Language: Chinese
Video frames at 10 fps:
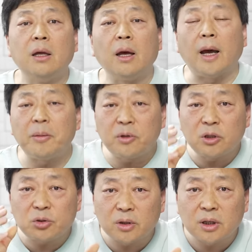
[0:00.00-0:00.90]
还不
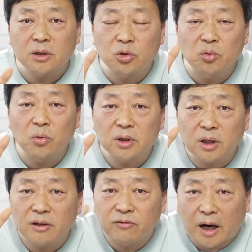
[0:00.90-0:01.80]
是觉得中国
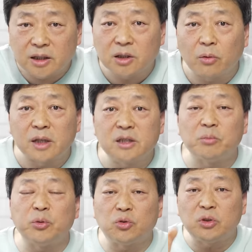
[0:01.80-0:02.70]
的法治环境
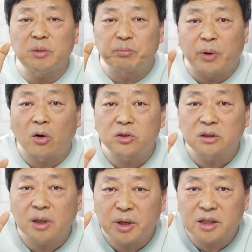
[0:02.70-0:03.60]
不足以保
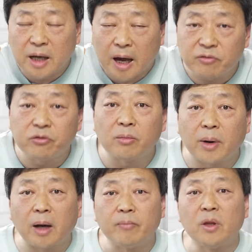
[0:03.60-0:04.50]
证他们的财富
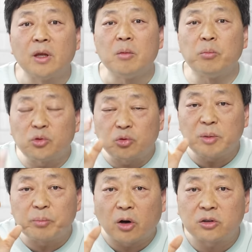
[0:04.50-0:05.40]
吗？不足以
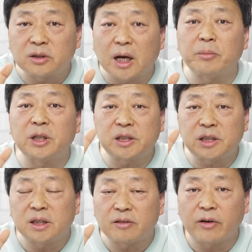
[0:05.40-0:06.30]
保证他们的
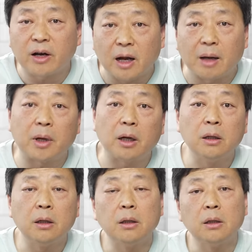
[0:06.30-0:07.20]
企业发展吗？
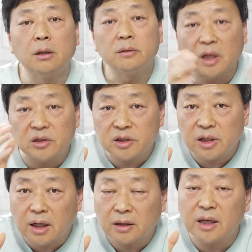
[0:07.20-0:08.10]
但是
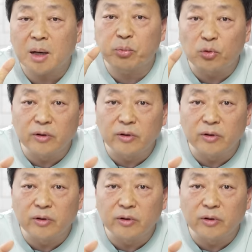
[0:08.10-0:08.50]
现在大家不